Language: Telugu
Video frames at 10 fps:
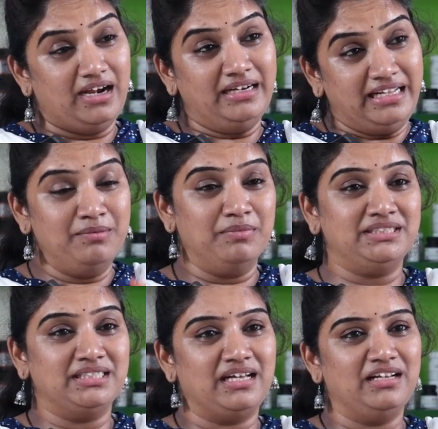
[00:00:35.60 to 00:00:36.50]
అండ్ ఈ
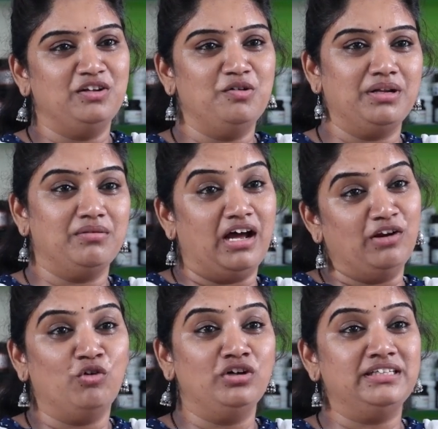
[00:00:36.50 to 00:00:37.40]
మధ్య కాలంలో మనం
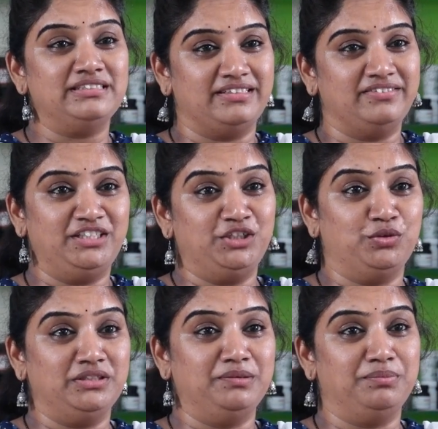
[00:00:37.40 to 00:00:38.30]
అన్వాంటెడ్ సెవెంటీ టూ
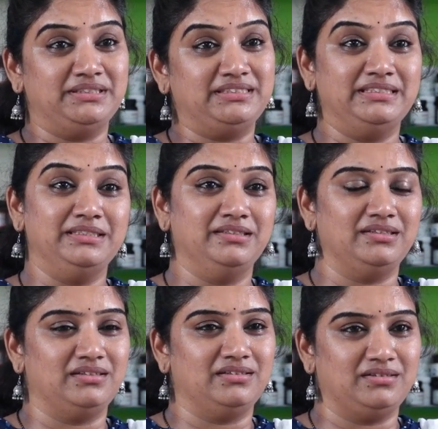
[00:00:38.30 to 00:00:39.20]
అని చెప్పేసి
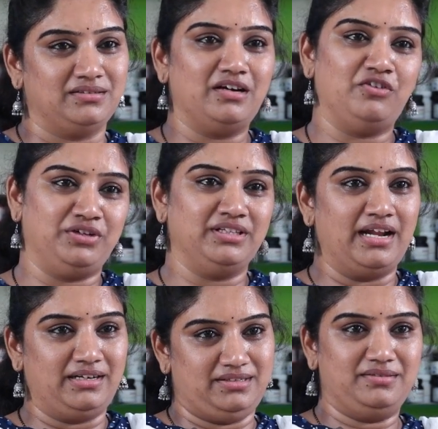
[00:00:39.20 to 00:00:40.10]
ఆఫ్టర్
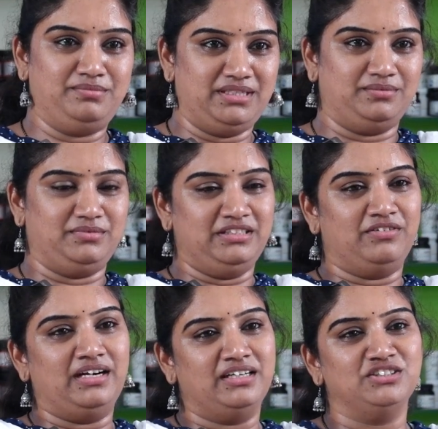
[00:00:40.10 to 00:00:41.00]
దాట్ మనం ఇది
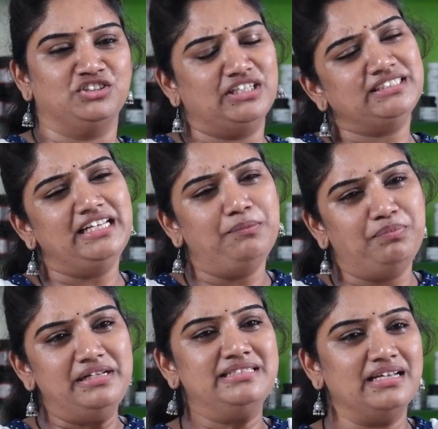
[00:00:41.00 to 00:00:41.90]
వాడడం జరుగుతుంది అసలు ఈ
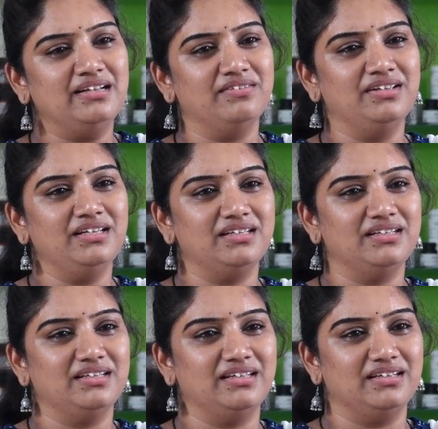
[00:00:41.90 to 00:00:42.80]
పిల్స్ అనేవి
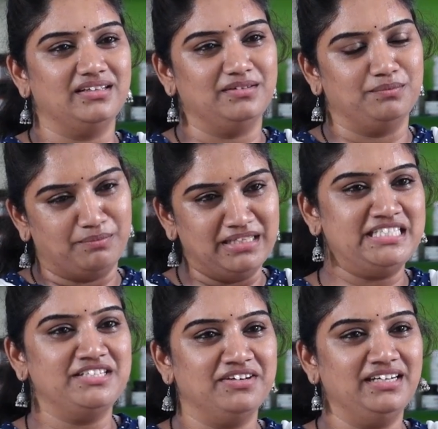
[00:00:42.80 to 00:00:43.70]

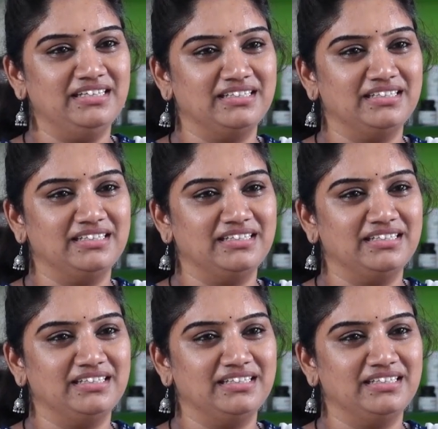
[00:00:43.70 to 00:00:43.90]
మంచివా